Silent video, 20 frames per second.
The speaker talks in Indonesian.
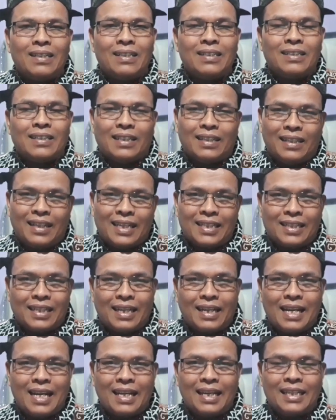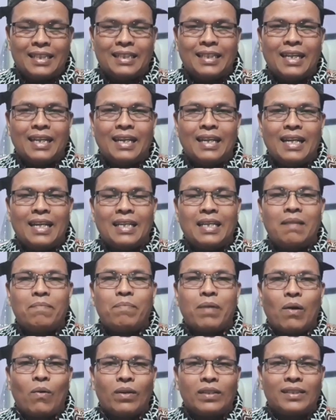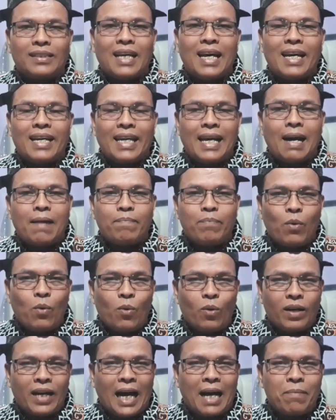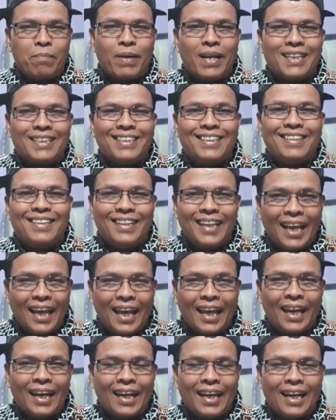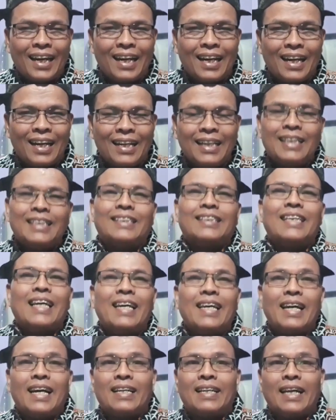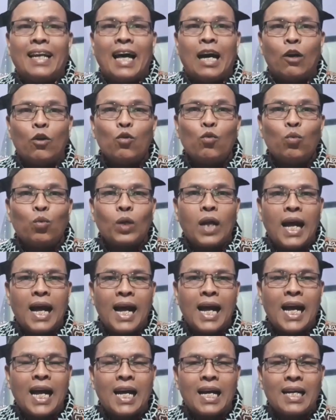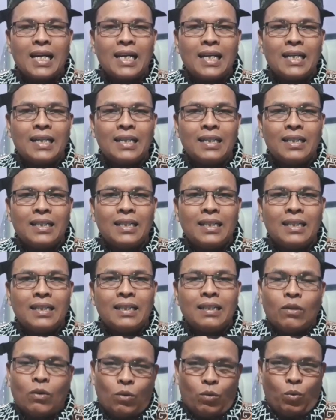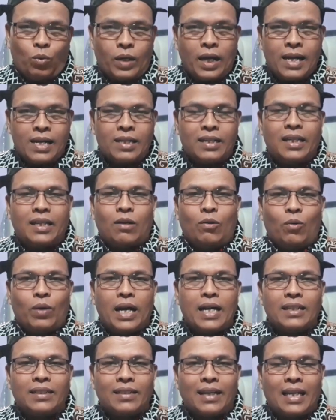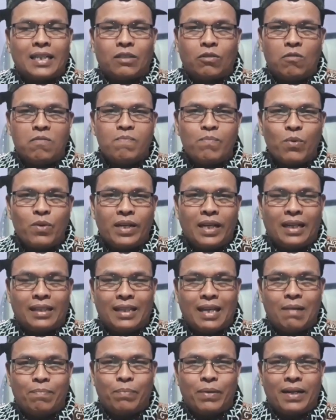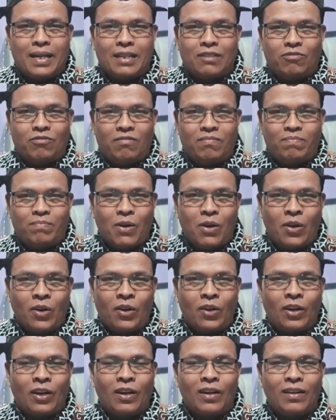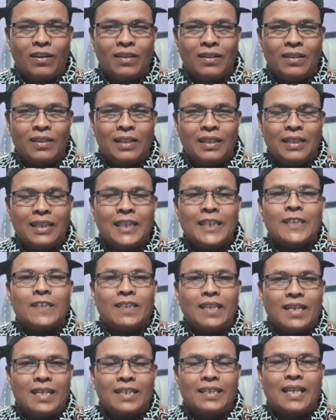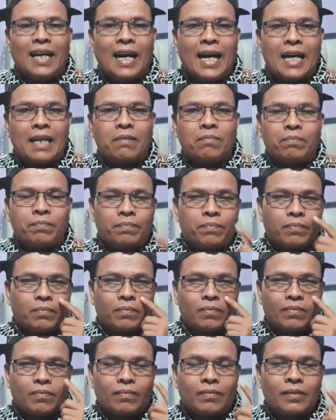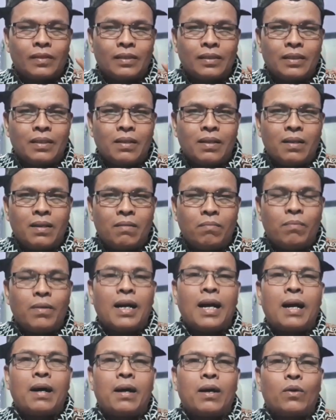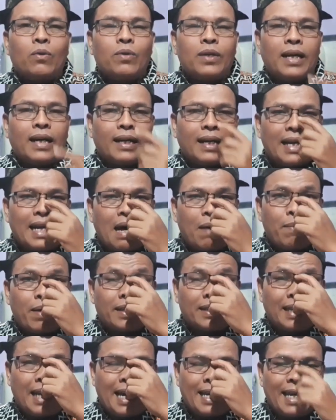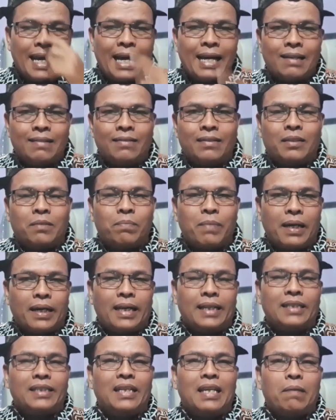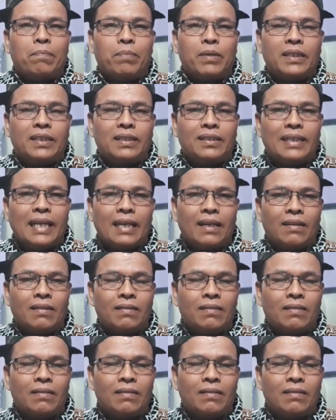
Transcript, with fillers: saya tegaskan lagi sekali lagi bahwa saya bukan presiden. Saya adalah lurah. Lurah di kelurahan Serai Serumpun yang tak pernah super. Jadi jangan menggunakan nama saya sebagai istilah presiden.